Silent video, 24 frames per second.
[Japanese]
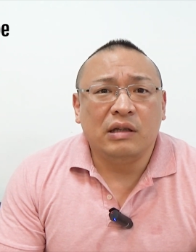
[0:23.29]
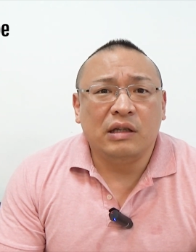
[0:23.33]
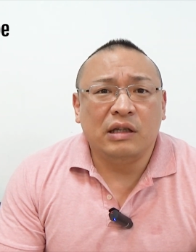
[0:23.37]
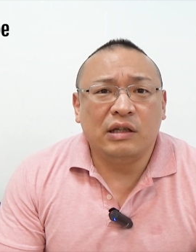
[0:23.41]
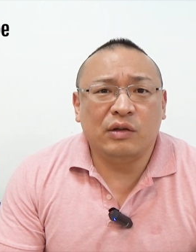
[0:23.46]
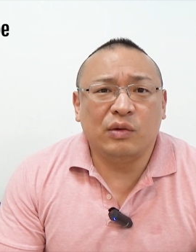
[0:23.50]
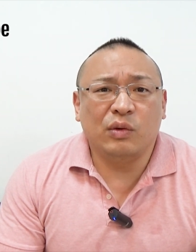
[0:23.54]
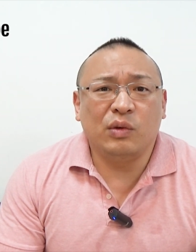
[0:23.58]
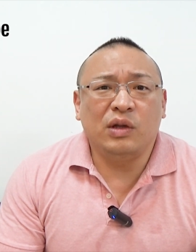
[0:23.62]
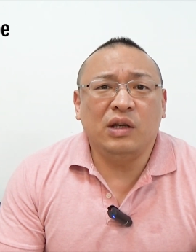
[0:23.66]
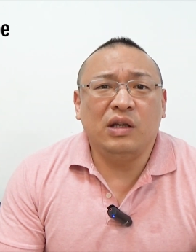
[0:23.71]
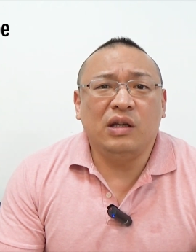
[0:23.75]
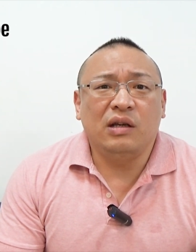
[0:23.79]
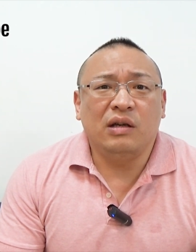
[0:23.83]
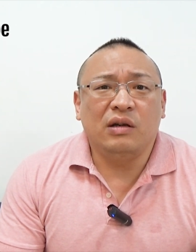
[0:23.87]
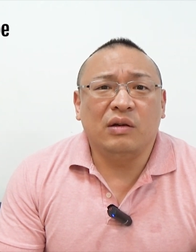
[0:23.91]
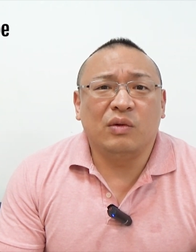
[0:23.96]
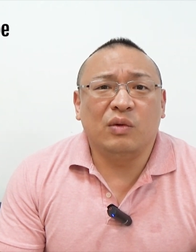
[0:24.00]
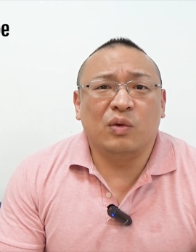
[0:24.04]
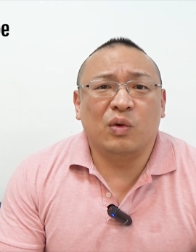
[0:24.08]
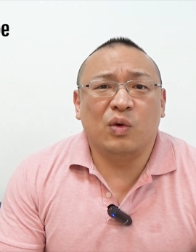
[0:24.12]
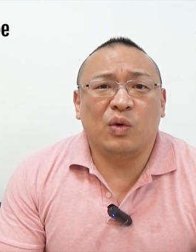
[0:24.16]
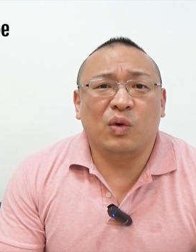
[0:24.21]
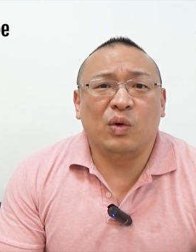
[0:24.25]
一人
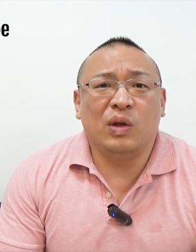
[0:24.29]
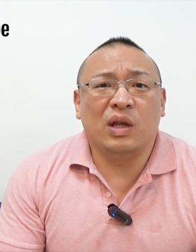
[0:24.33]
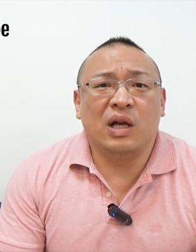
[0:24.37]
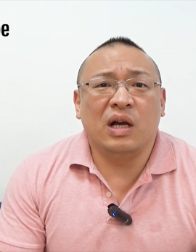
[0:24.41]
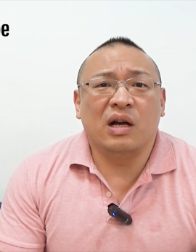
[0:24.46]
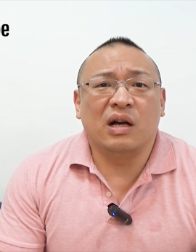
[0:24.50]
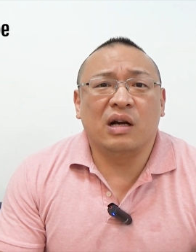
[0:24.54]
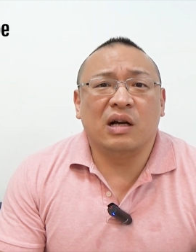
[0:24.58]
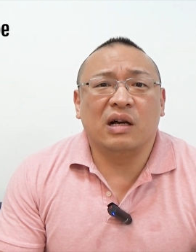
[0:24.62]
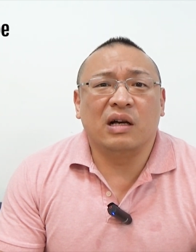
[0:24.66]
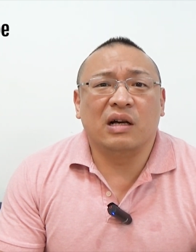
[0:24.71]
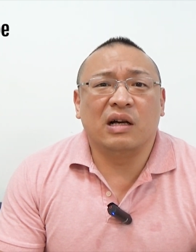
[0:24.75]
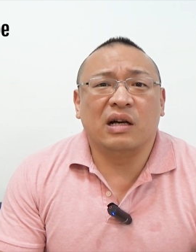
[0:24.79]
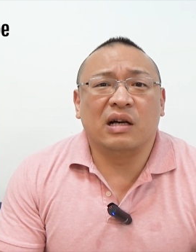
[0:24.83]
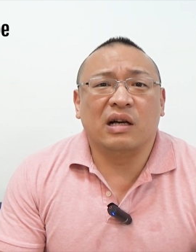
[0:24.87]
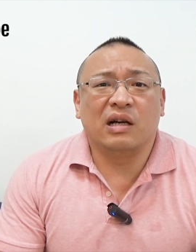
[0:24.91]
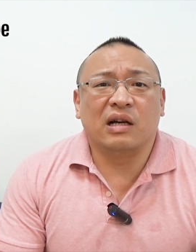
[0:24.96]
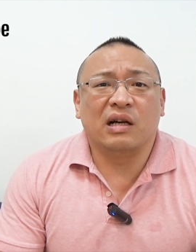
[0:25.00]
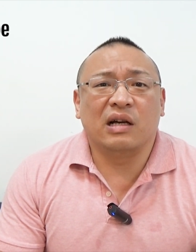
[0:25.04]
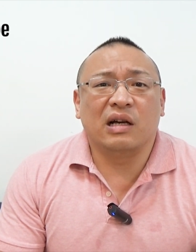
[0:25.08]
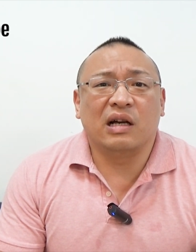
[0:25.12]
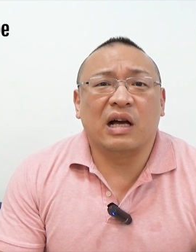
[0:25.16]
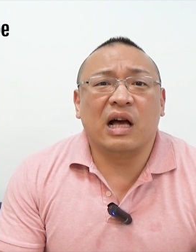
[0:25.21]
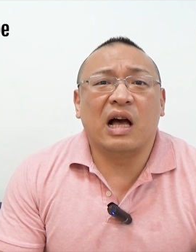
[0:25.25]
コロナ
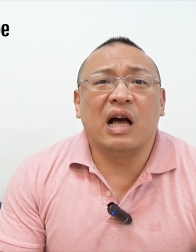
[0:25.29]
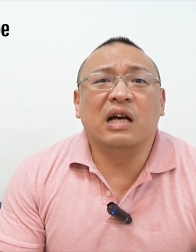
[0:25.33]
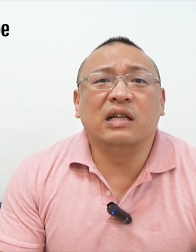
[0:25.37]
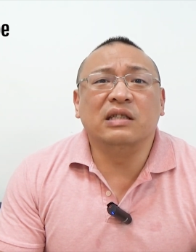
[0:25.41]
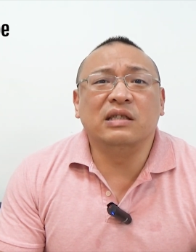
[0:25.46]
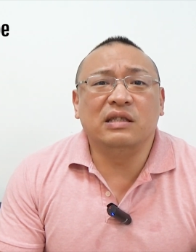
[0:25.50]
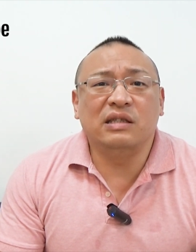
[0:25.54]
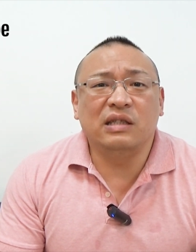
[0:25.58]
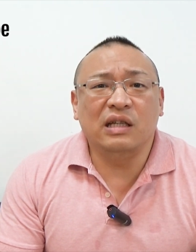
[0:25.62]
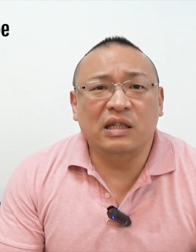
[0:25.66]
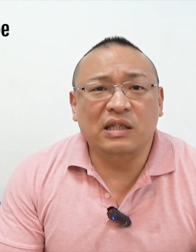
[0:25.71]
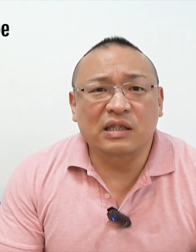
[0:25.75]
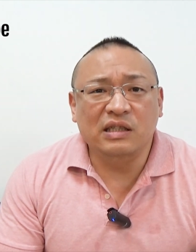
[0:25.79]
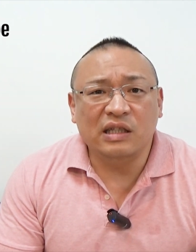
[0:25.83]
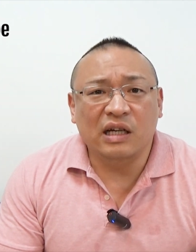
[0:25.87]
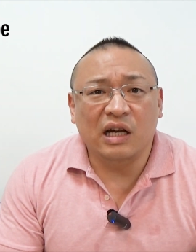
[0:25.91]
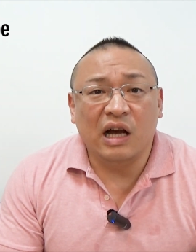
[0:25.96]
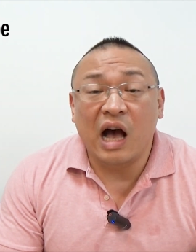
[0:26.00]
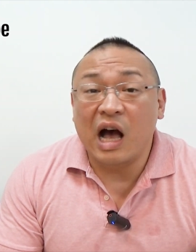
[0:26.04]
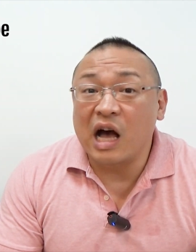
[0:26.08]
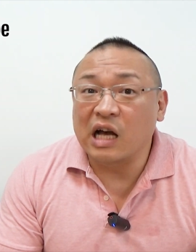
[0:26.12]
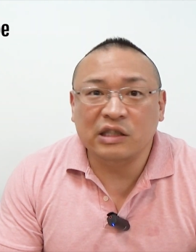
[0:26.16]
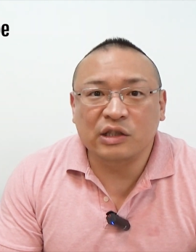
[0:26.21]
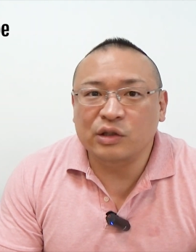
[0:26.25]
感染
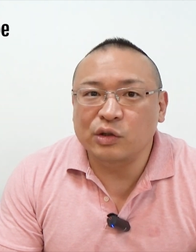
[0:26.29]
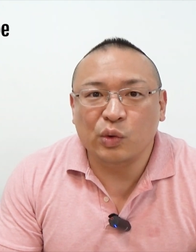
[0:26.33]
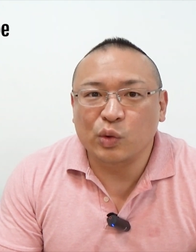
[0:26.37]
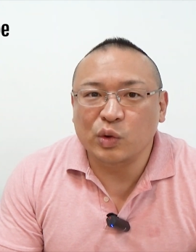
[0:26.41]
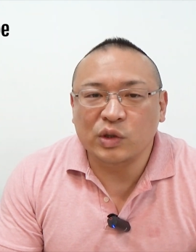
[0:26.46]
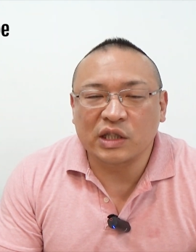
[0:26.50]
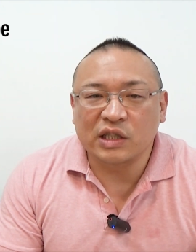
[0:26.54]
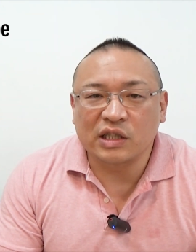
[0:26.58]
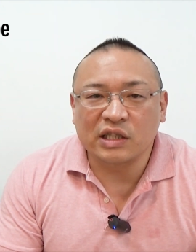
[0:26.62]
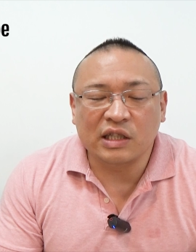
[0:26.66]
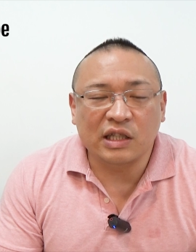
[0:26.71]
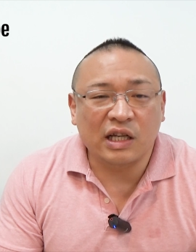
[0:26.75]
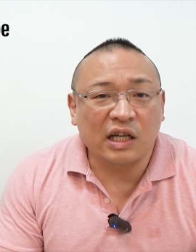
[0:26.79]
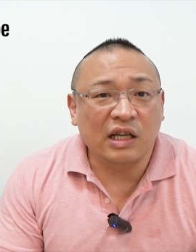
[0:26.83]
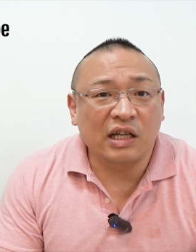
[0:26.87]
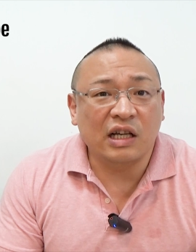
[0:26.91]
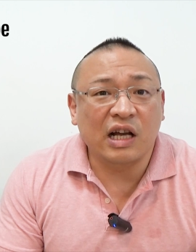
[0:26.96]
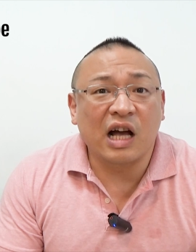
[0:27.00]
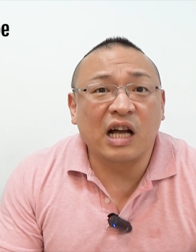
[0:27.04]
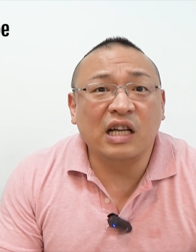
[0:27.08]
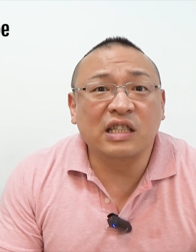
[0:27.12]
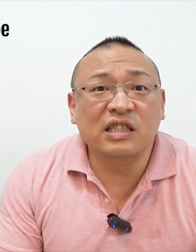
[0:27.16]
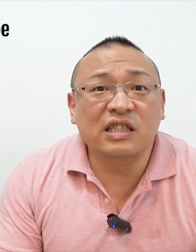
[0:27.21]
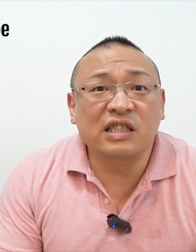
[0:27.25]
者、発症者じゃない
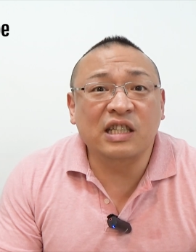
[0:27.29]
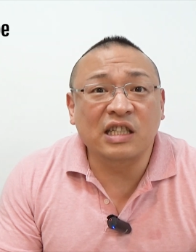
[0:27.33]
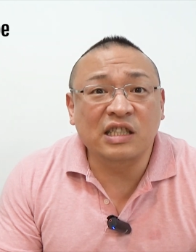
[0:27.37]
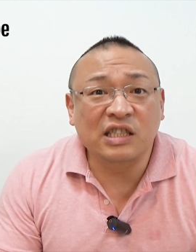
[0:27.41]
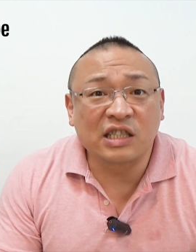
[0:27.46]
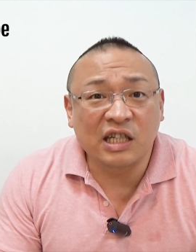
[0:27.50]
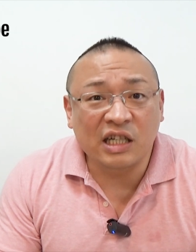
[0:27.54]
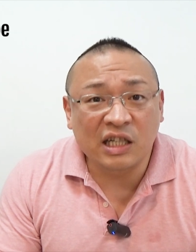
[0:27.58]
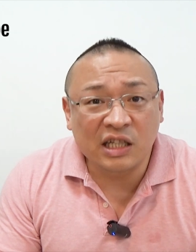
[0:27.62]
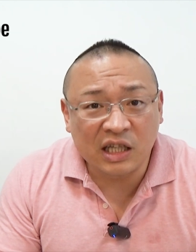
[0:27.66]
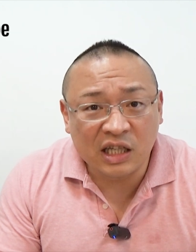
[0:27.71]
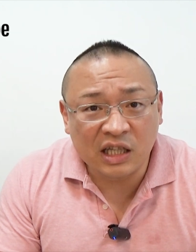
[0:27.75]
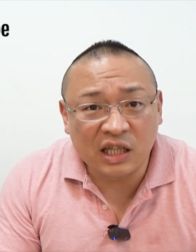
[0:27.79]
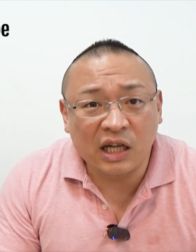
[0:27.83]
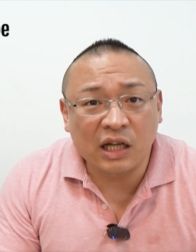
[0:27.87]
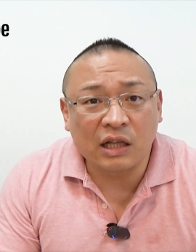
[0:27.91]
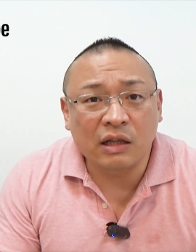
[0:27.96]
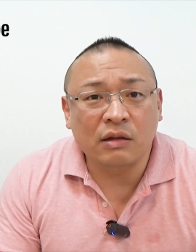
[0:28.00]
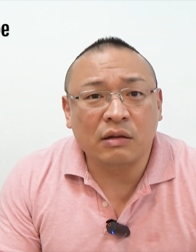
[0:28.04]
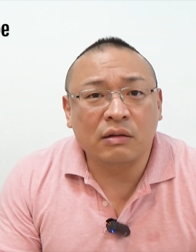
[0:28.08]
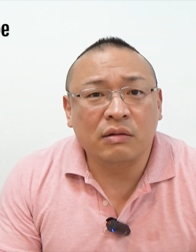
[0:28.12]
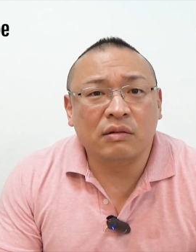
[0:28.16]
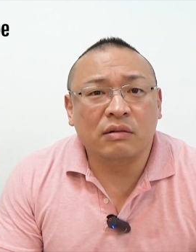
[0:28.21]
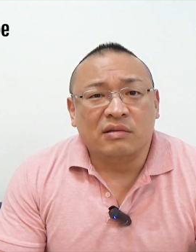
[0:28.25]
感染者が出た。